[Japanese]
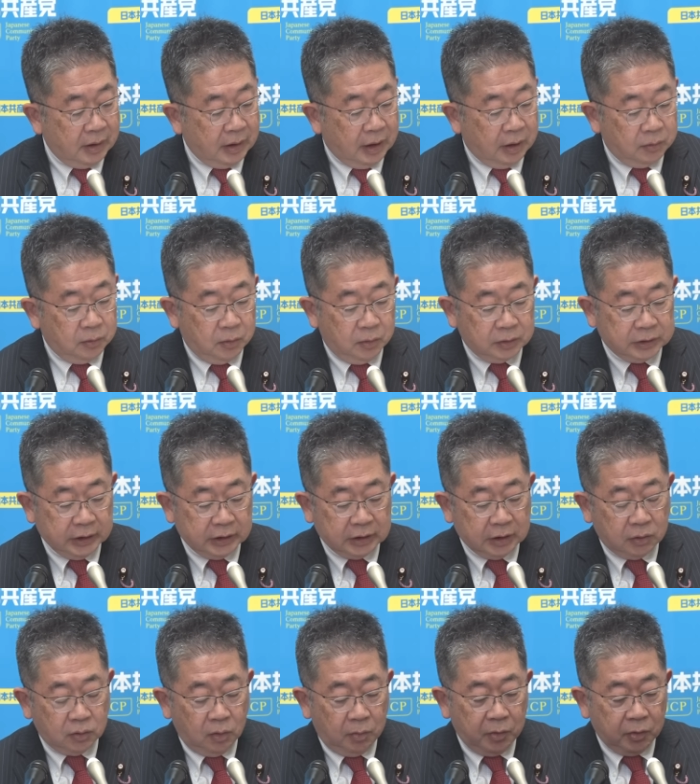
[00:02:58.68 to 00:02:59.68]
あの政
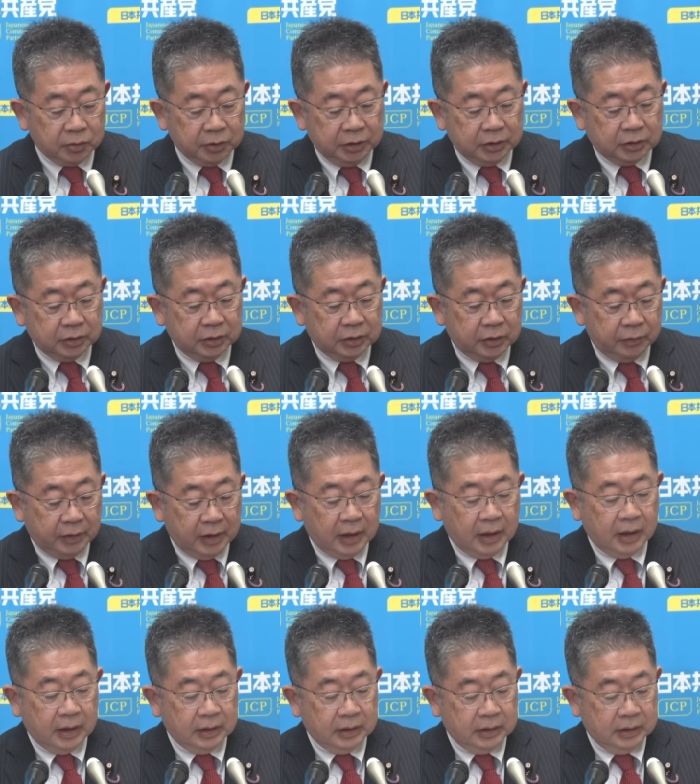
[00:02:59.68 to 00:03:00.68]
策項目について
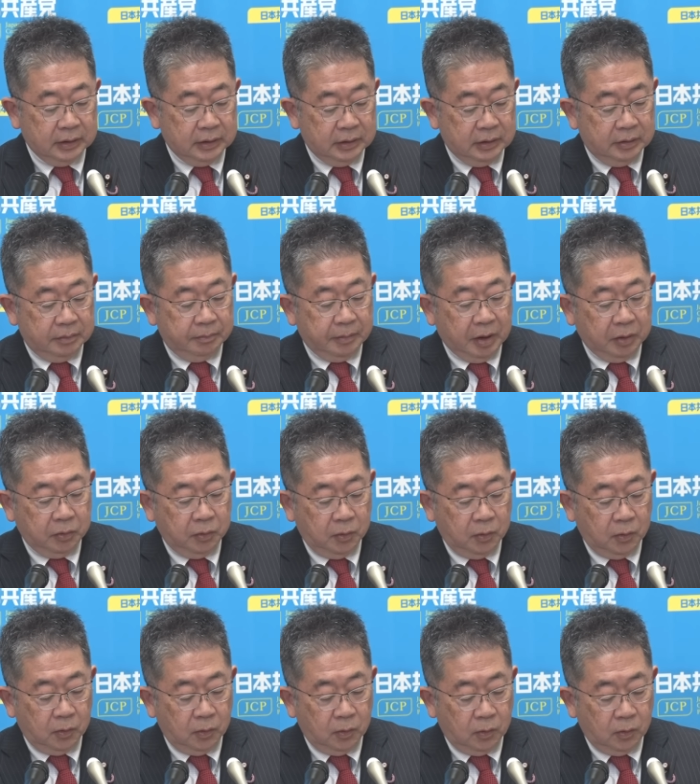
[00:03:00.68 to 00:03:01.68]
は、あの
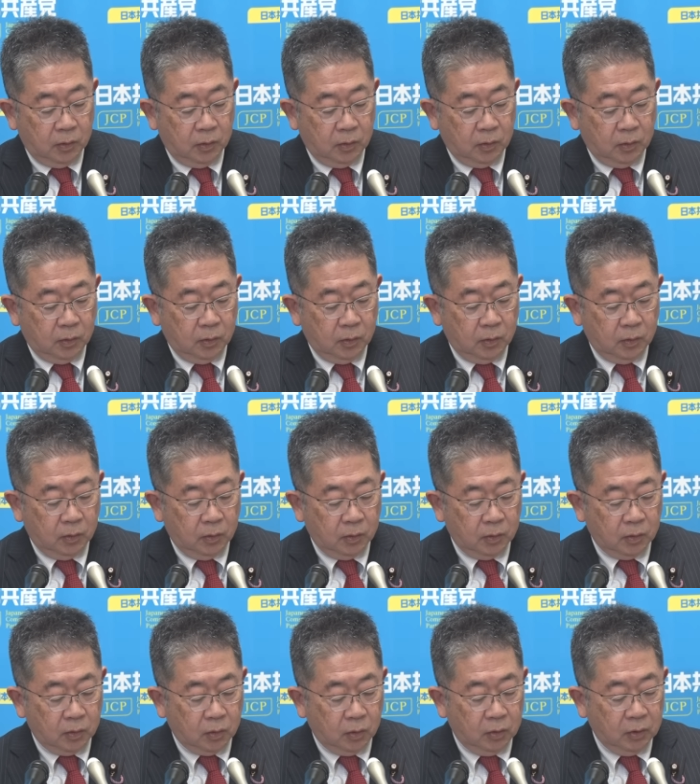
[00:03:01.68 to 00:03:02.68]

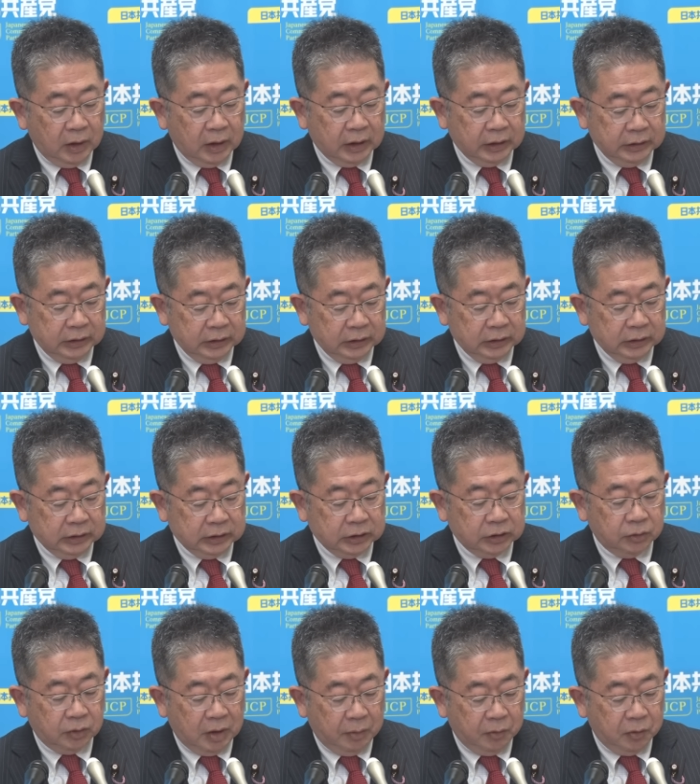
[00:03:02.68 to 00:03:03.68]
この中に
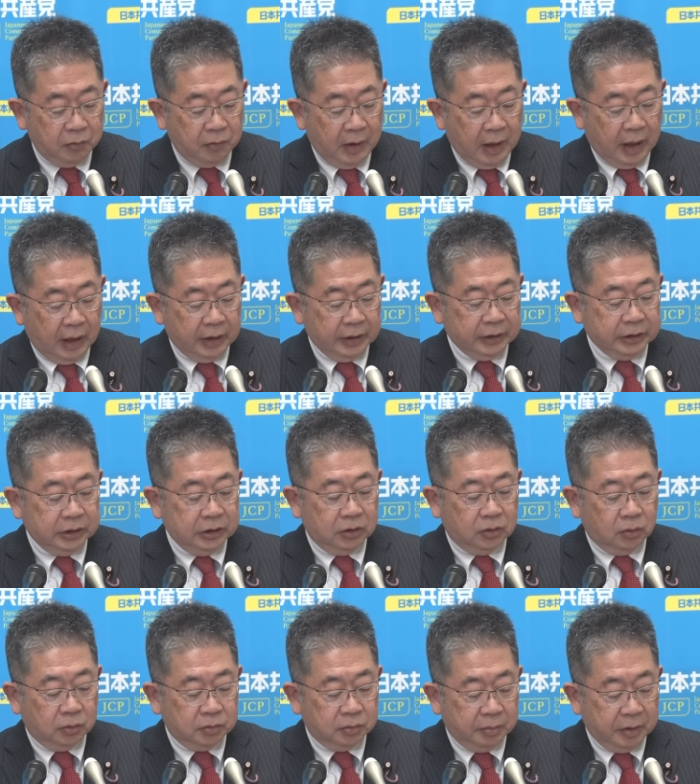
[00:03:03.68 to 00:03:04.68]
必要なものはきちん
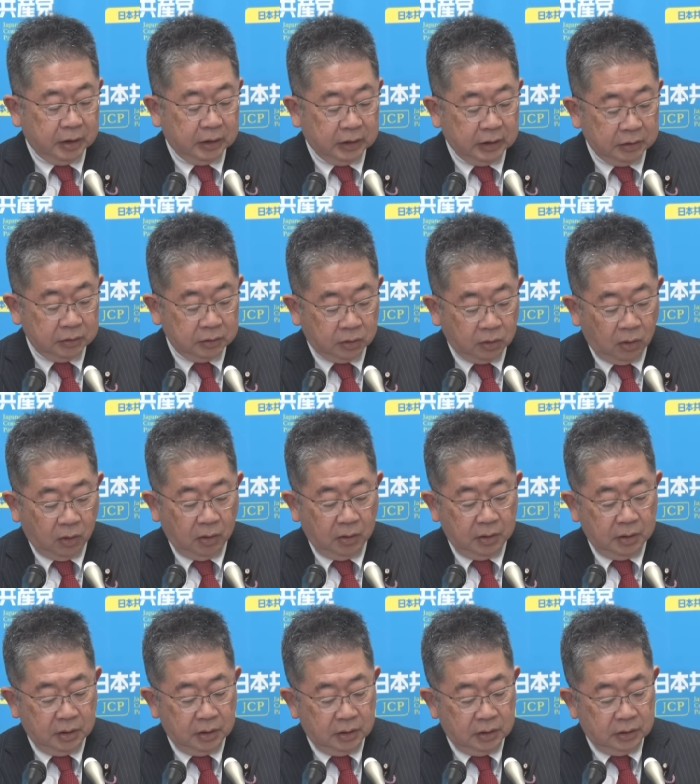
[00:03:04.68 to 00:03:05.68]
と含まれていると
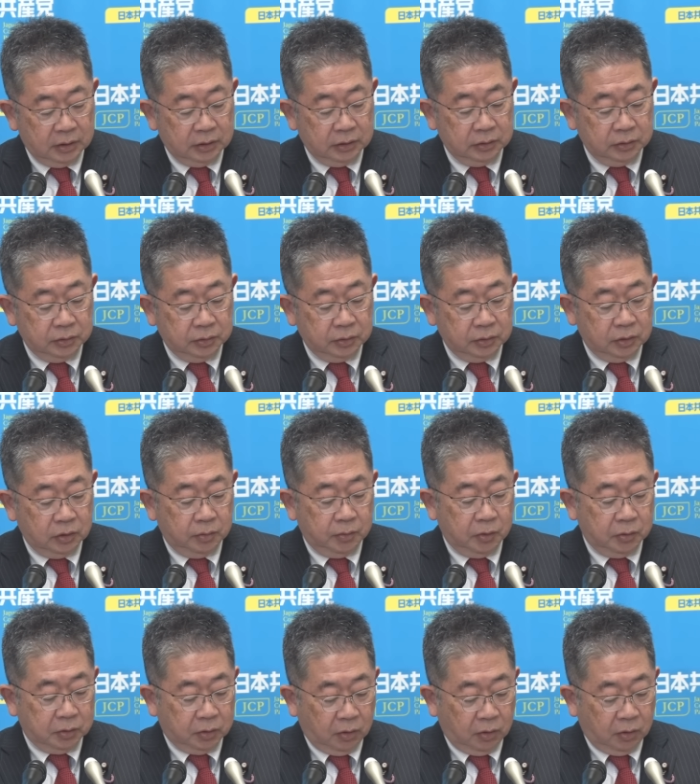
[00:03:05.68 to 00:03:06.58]
いうふうに思う